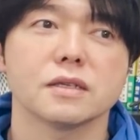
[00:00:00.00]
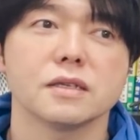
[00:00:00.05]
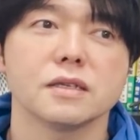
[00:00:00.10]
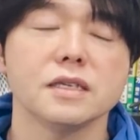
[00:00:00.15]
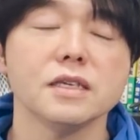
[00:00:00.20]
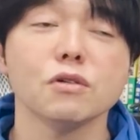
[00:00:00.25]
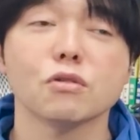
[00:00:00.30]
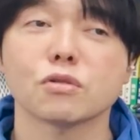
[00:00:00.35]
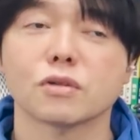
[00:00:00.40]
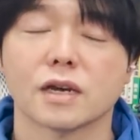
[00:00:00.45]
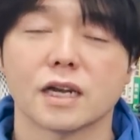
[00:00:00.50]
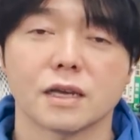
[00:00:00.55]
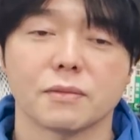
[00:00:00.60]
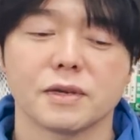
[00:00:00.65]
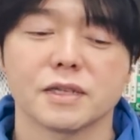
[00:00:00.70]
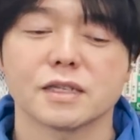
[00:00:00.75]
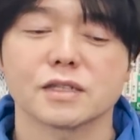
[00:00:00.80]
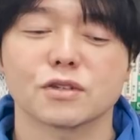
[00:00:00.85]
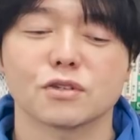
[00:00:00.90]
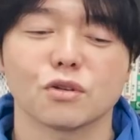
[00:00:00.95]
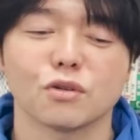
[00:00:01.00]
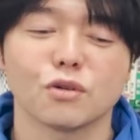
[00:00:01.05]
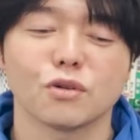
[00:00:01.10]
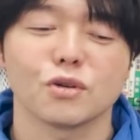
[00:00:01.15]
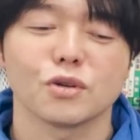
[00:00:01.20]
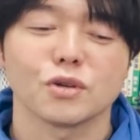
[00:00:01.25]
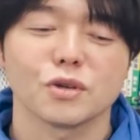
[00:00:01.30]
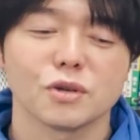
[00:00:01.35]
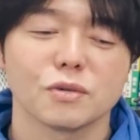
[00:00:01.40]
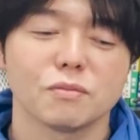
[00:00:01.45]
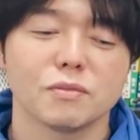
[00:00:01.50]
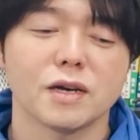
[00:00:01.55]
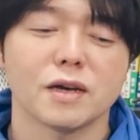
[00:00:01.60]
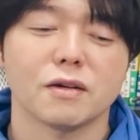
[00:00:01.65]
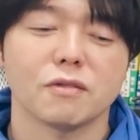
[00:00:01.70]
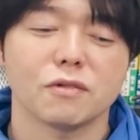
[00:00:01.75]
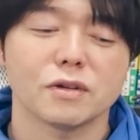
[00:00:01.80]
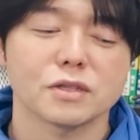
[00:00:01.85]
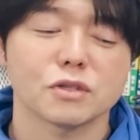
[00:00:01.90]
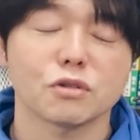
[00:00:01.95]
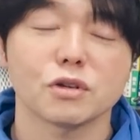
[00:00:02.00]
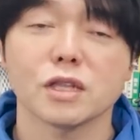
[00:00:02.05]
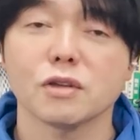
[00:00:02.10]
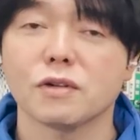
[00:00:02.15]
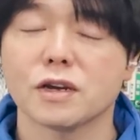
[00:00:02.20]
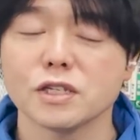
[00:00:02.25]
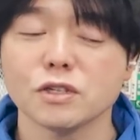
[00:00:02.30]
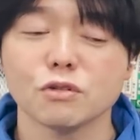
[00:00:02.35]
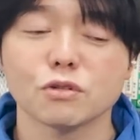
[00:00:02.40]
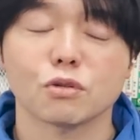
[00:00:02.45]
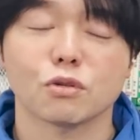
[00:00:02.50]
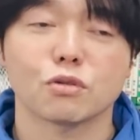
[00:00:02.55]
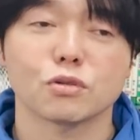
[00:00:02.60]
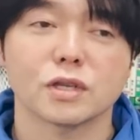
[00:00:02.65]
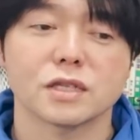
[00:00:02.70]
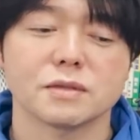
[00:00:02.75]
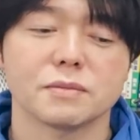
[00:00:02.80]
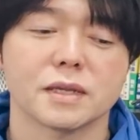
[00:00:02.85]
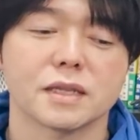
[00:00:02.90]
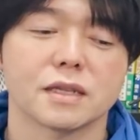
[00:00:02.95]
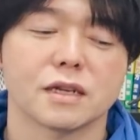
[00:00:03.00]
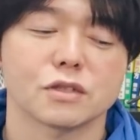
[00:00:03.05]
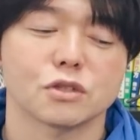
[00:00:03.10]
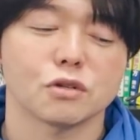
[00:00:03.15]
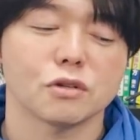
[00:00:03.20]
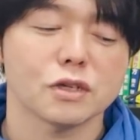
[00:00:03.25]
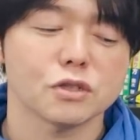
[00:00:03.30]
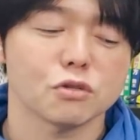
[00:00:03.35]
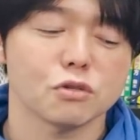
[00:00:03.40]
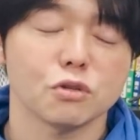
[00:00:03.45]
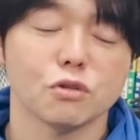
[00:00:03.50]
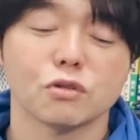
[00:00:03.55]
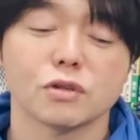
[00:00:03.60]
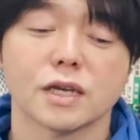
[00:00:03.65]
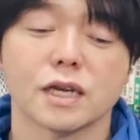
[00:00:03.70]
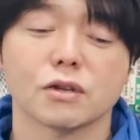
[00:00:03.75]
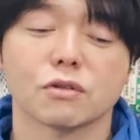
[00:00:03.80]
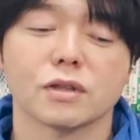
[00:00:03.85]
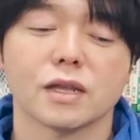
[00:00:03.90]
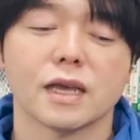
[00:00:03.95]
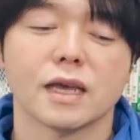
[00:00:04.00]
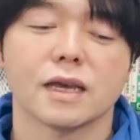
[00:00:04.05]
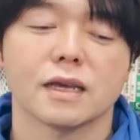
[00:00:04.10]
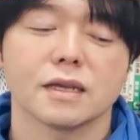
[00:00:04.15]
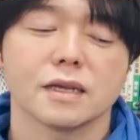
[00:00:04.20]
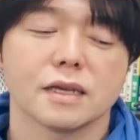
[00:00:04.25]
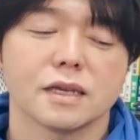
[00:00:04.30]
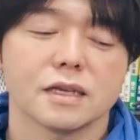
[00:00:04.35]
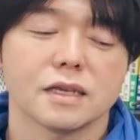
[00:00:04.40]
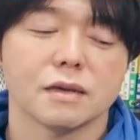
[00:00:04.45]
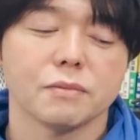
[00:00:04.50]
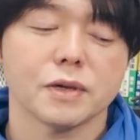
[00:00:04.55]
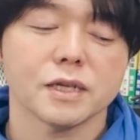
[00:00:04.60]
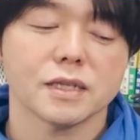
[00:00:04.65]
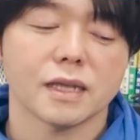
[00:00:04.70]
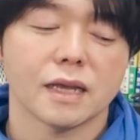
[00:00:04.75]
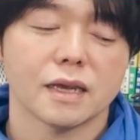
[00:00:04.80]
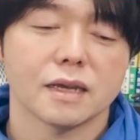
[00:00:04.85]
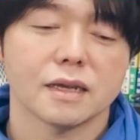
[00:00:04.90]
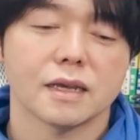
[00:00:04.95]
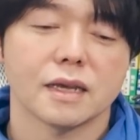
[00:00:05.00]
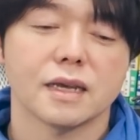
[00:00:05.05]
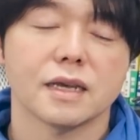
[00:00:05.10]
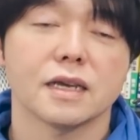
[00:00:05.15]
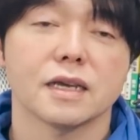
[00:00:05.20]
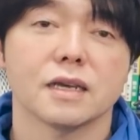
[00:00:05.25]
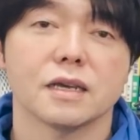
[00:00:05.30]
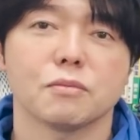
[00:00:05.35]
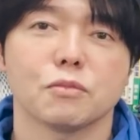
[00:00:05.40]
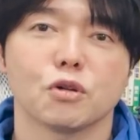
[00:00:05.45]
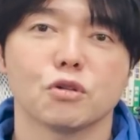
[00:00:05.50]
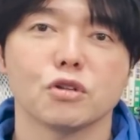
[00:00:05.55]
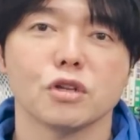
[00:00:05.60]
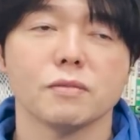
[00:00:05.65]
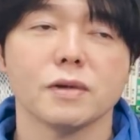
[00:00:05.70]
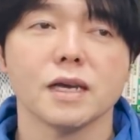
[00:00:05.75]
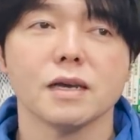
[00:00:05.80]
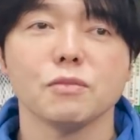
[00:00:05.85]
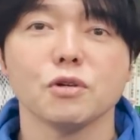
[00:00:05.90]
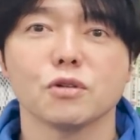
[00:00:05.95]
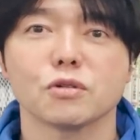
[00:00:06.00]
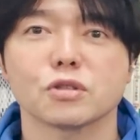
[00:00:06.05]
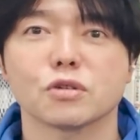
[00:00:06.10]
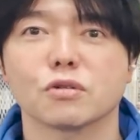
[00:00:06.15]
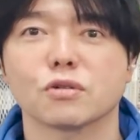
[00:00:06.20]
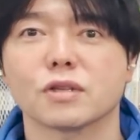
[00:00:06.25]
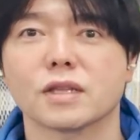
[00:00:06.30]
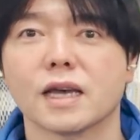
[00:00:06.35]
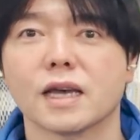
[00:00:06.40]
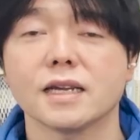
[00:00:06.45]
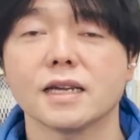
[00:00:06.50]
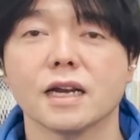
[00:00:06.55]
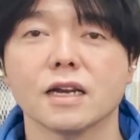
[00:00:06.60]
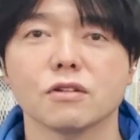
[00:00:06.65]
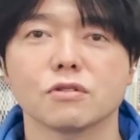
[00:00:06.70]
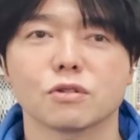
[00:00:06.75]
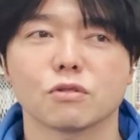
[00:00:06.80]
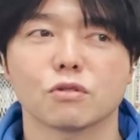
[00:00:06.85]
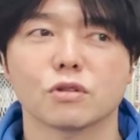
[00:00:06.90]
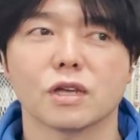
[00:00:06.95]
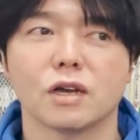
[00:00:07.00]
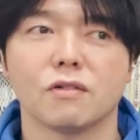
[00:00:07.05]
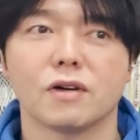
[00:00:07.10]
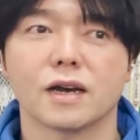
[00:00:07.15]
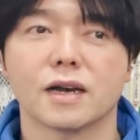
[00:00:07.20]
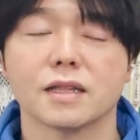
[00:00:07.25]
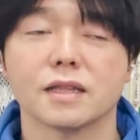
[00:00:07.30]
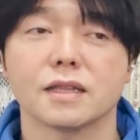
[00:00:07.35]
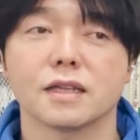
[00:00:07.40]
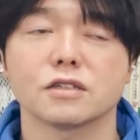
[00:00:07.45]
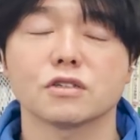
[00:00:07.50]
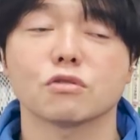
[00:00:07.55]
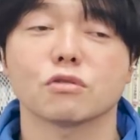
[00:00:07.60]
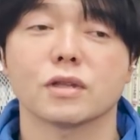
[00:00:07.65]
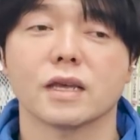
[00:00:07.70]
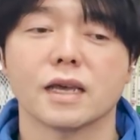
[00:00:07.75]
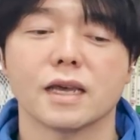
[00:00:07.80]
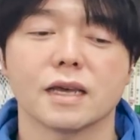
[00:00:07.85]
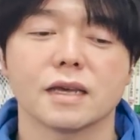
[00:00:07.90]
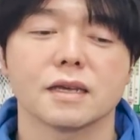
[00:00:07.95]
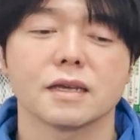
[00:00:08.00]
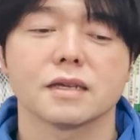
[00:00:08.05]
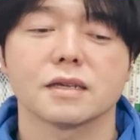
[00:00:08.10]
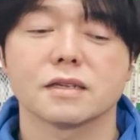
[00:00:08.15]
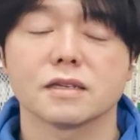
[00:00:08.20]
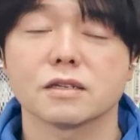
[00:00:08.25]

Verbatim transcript: いいことがあればいいですけど、まあ、それで悪いことが起こってしまったら、それはそれで良くないので、やっぱりね、えー、僕の場合はもうそのえられるってことは分かってるので、